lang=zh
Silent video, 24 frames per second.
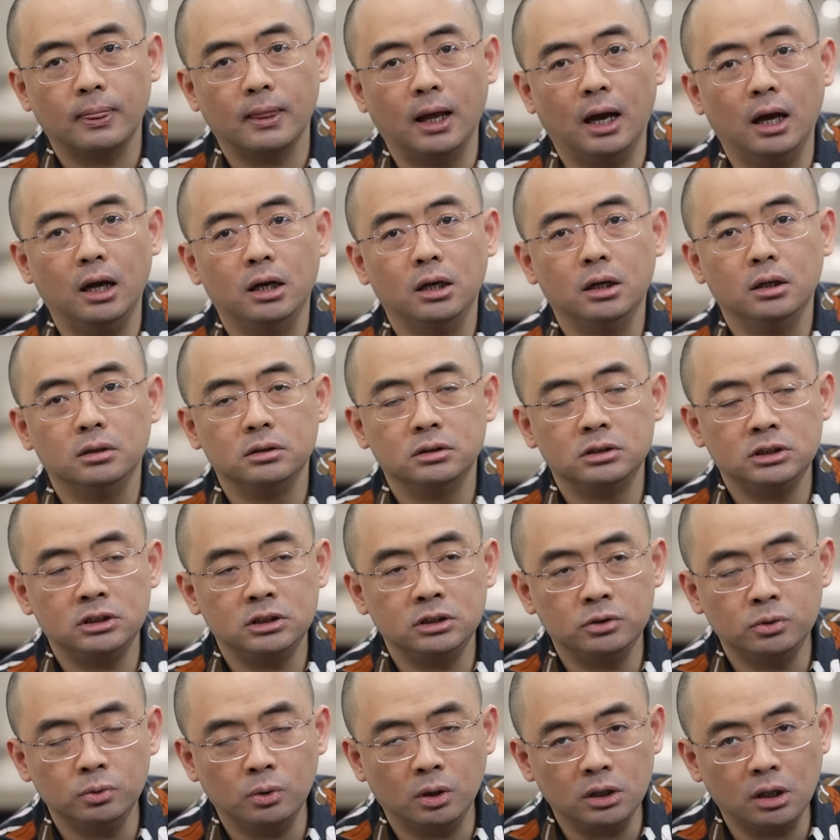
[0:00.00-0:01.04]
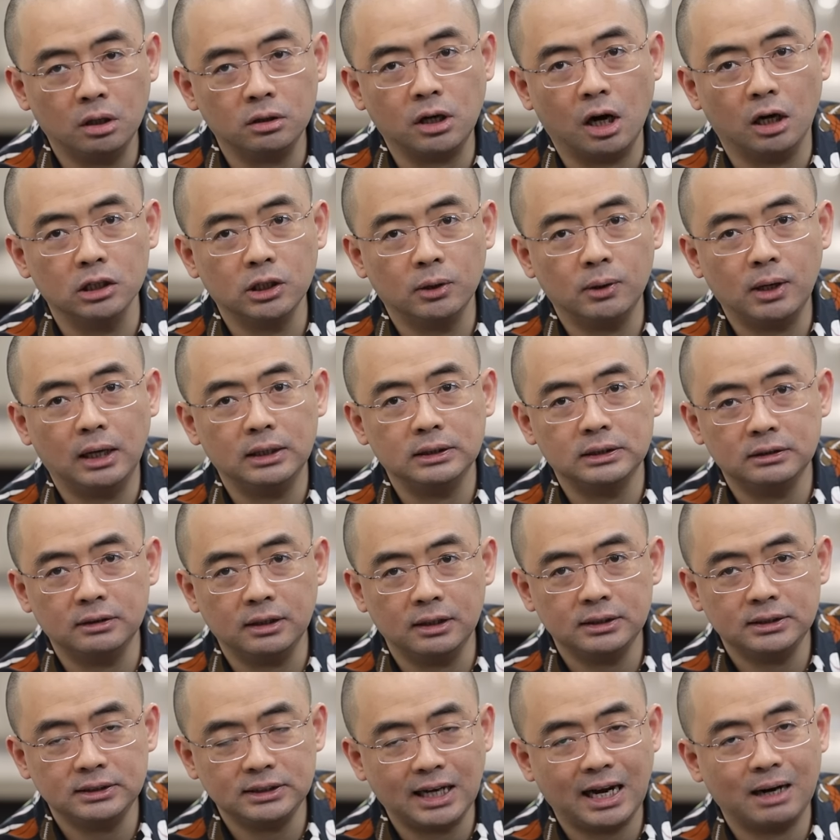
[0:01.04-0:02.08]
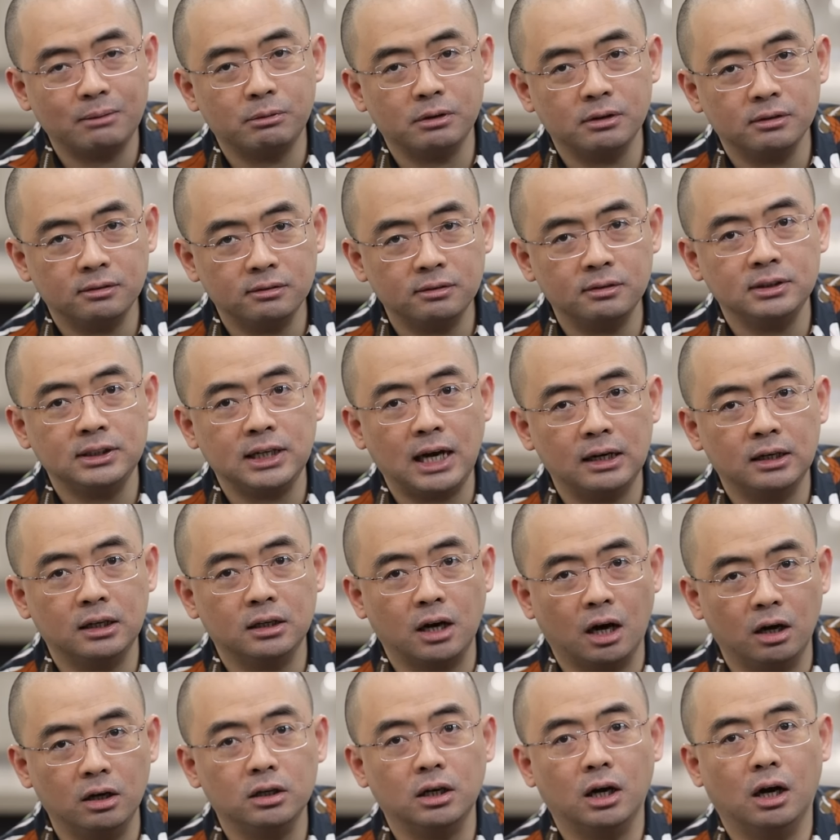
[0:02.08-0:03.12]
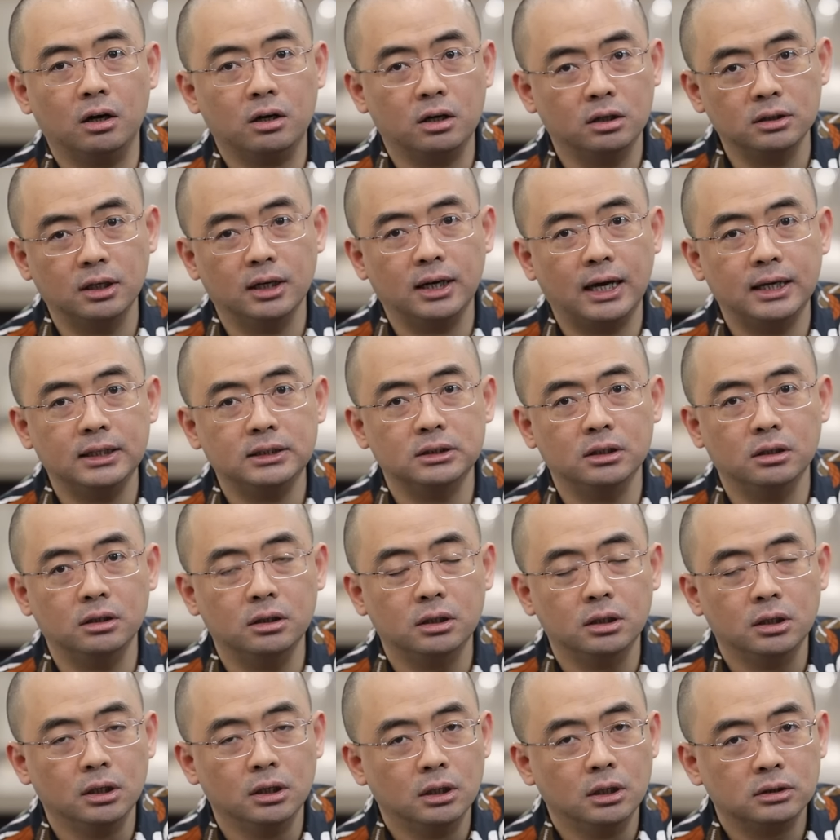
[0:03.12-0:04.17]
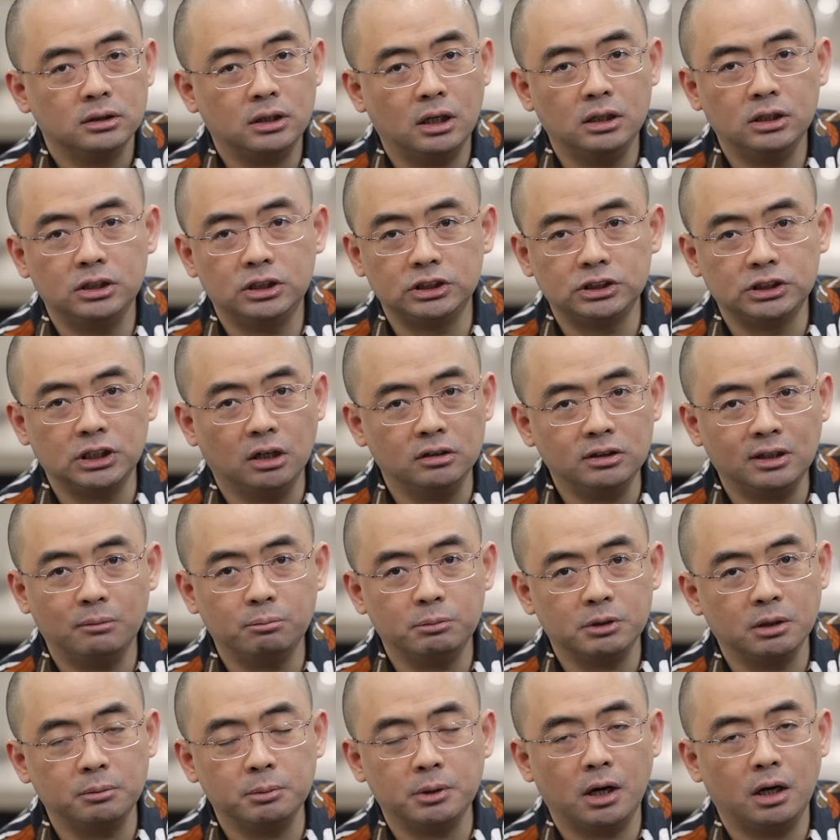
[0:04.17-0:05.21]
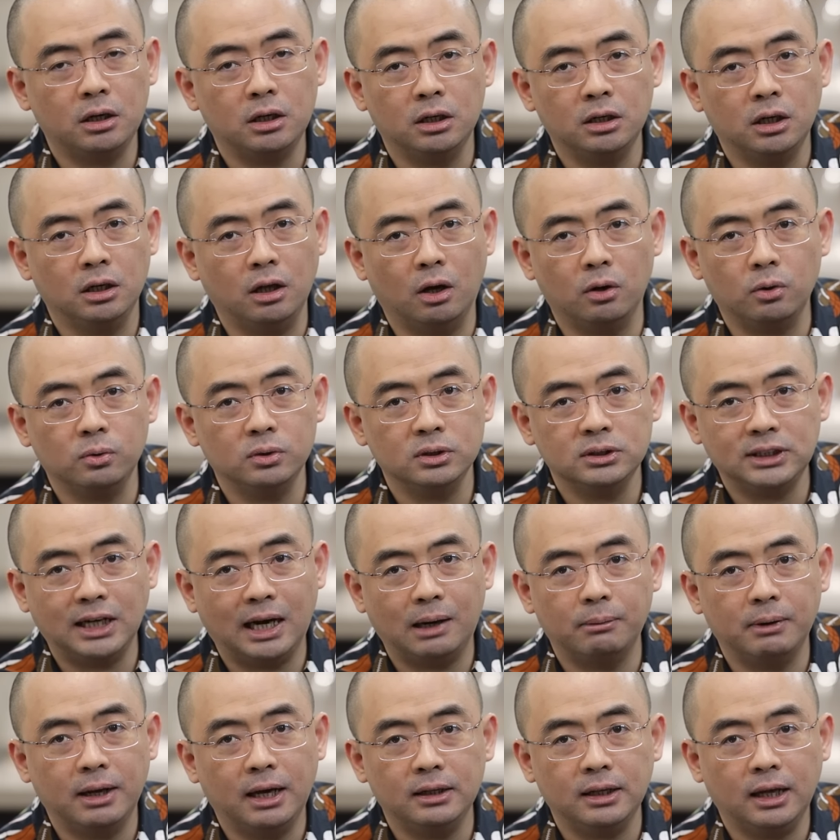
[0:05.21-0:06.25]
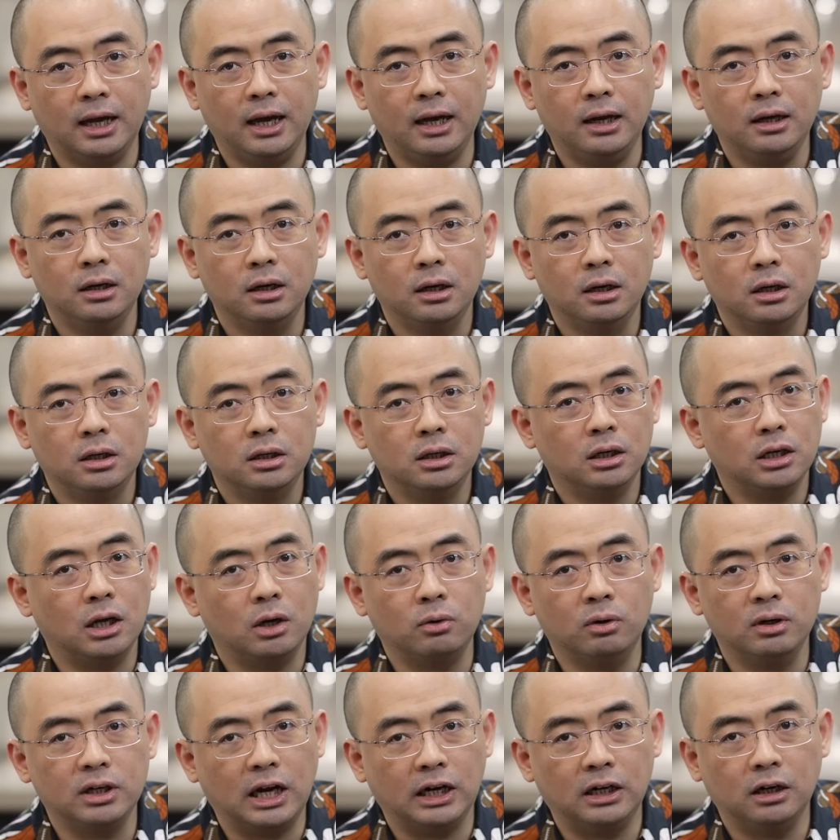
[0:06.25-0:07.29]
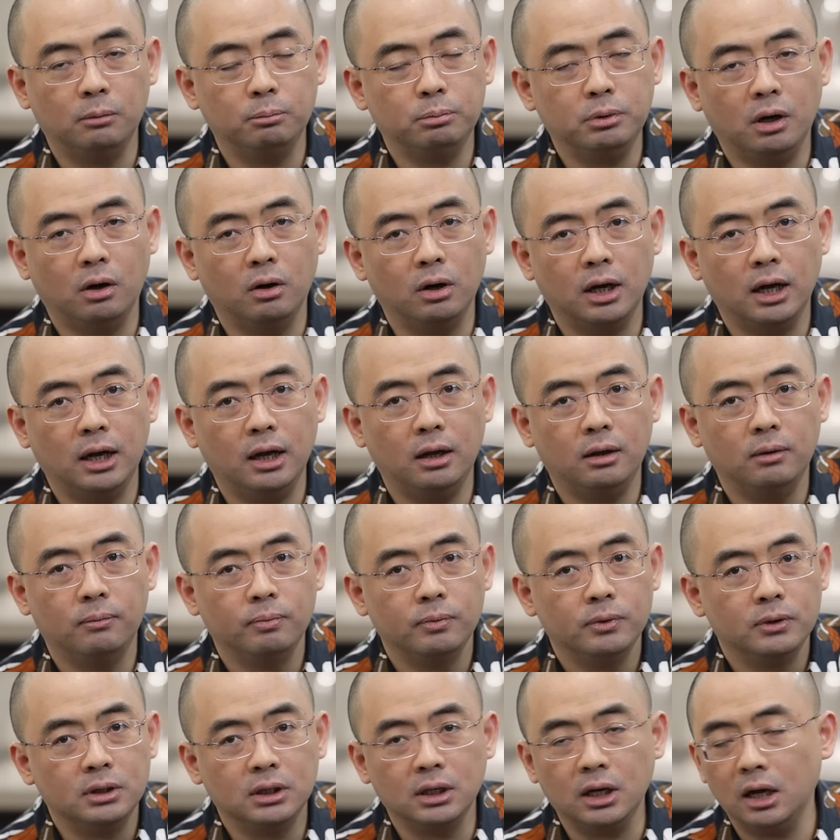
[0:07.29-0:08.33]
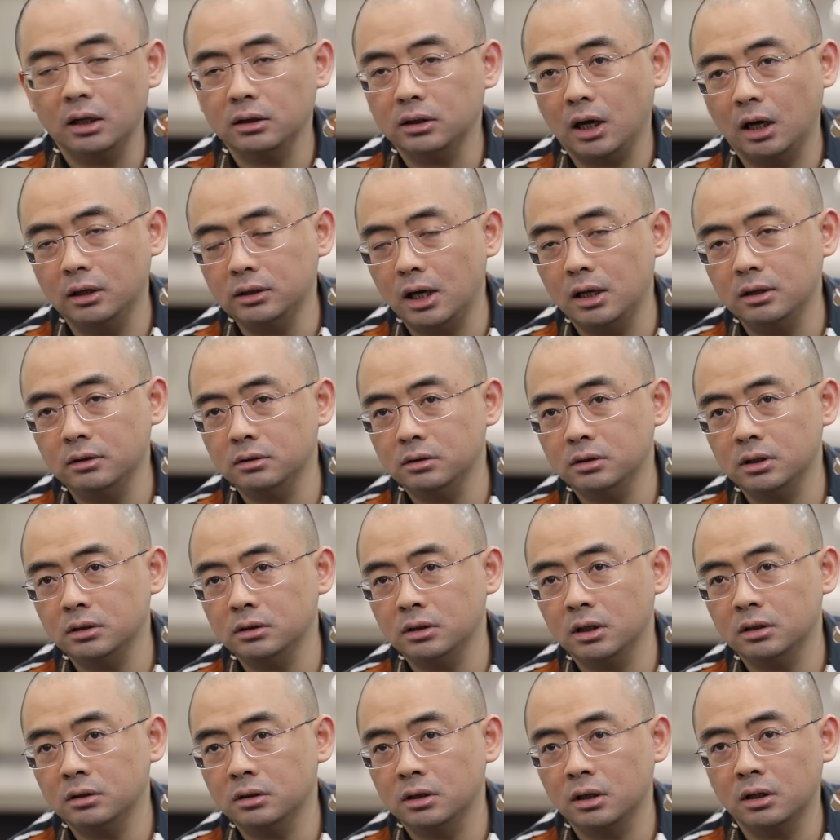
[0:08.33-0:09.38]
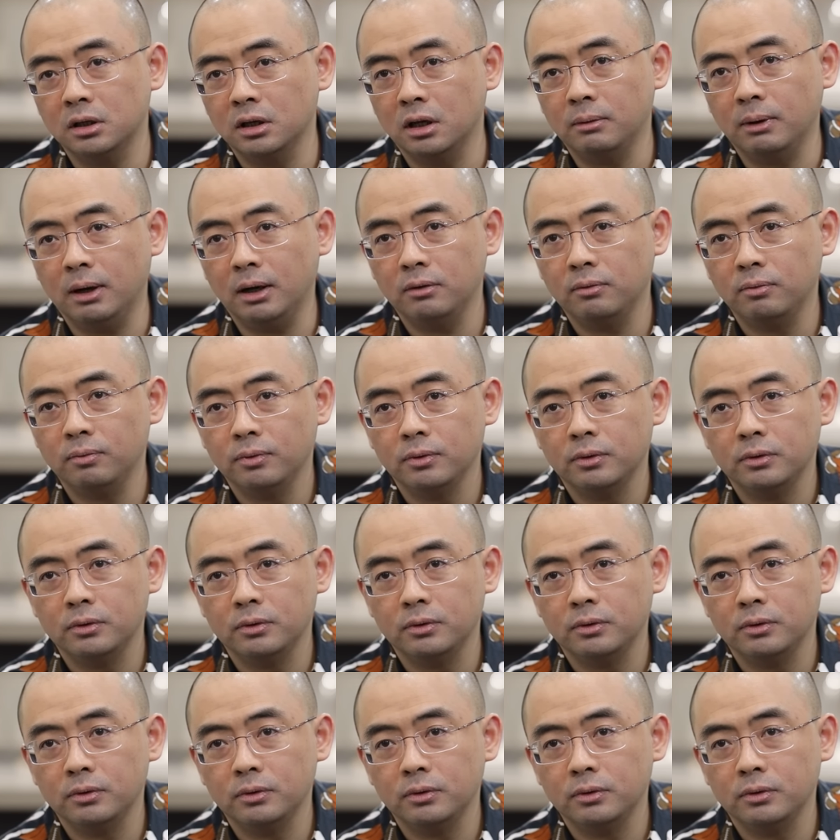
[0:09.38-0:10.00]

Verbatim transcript: 啊，你如果要搞的话，你在下面私下里搞一搞可能还行，但是只要在明面上让老公下不来台，让老公脸上不好看，你看唐山那那个了吗？